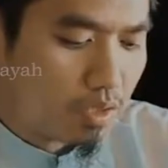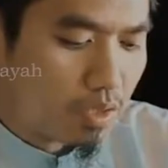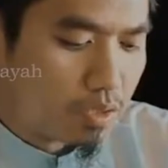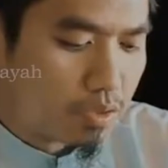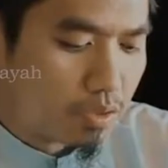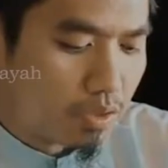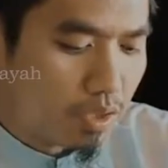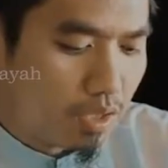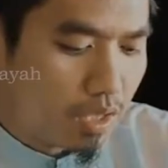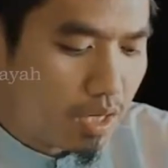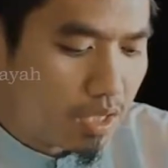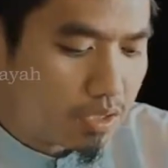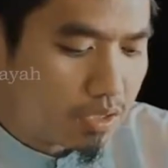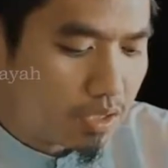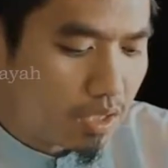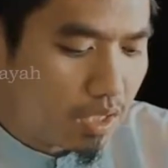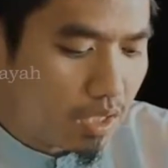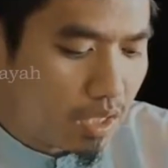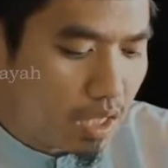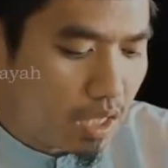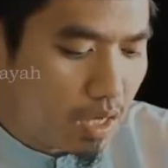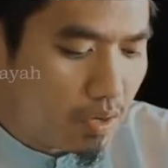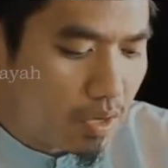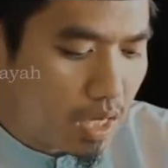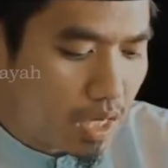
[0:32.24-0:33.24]
Rasulullah
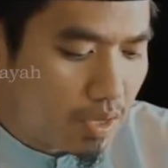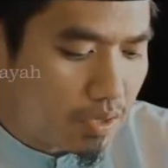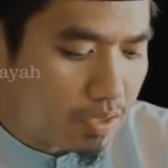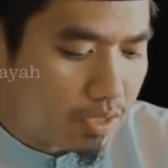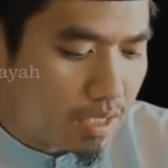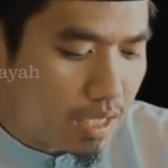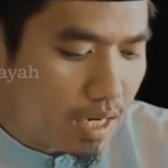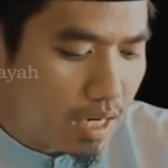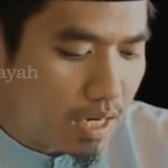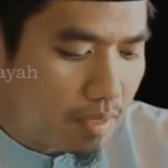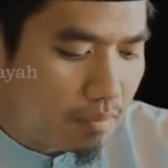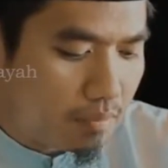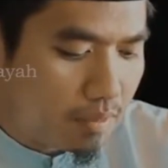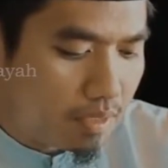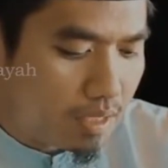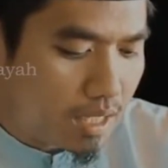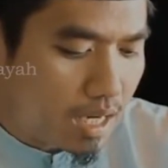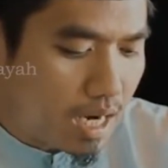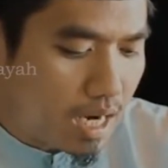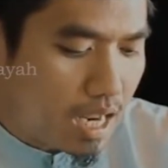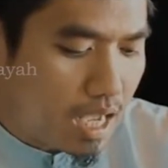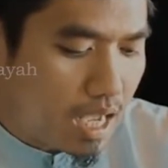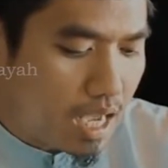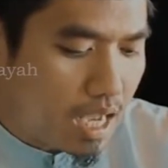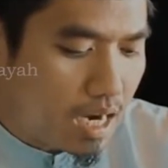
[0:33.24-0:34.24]
Shallallahu Alaihi Wasallam
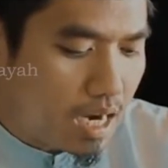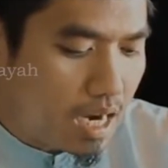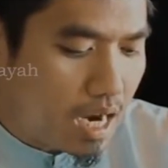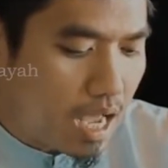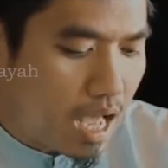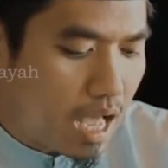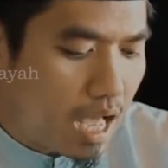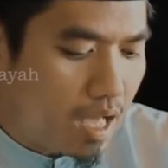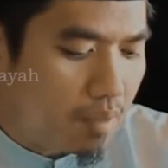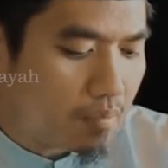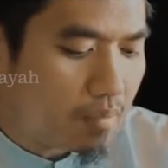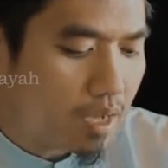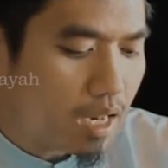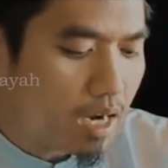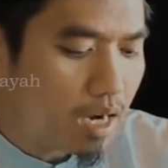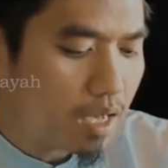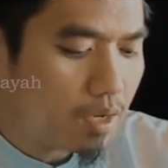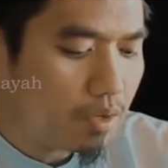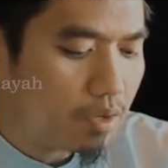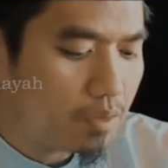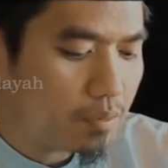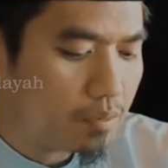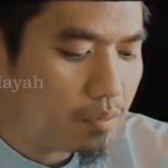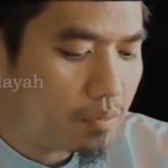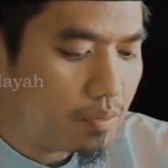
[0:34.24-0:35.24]
menerangkan
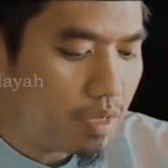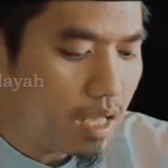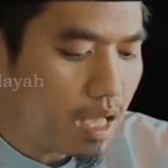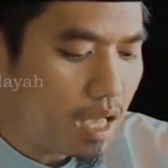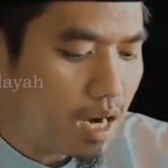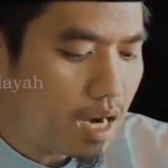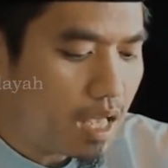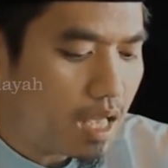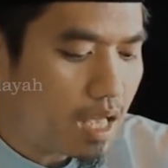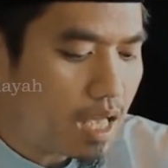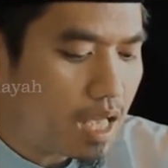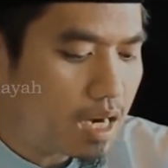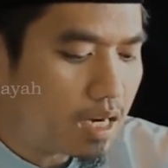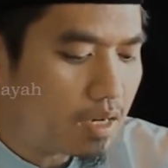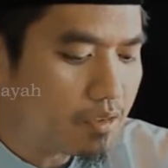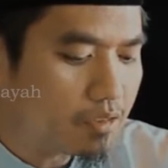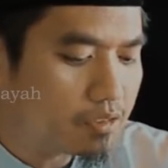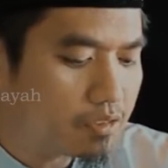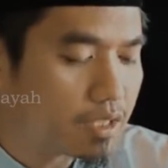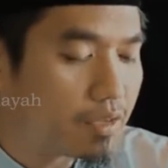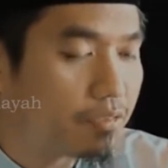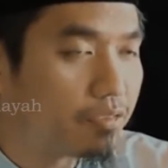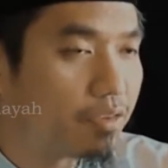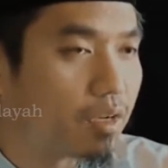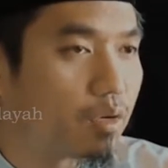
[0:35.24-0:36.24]
hamalahum ala an
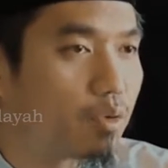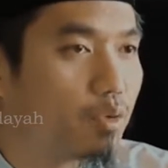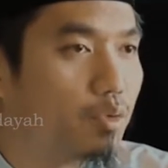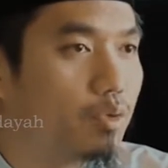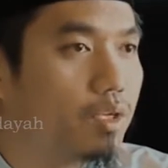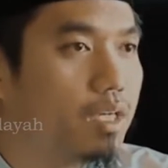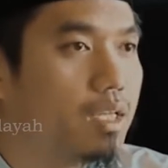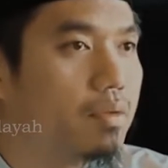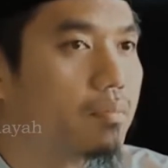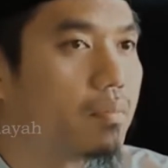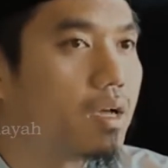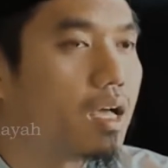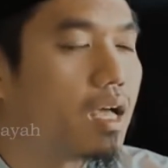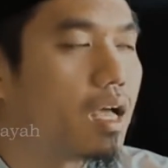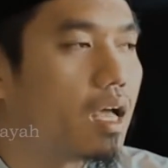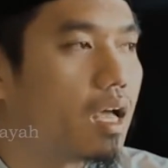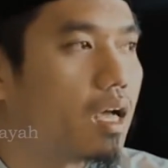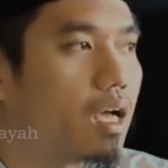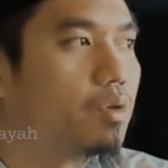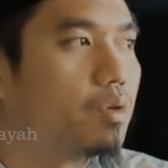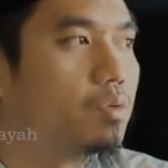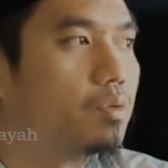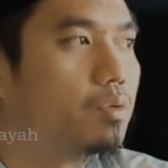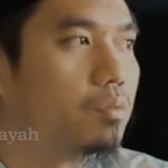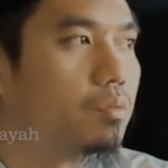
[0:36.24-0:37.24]
safaku
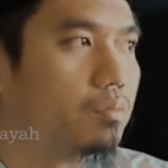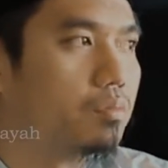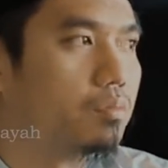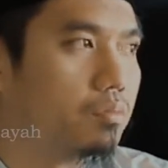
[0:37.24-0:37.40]
dima'ahum.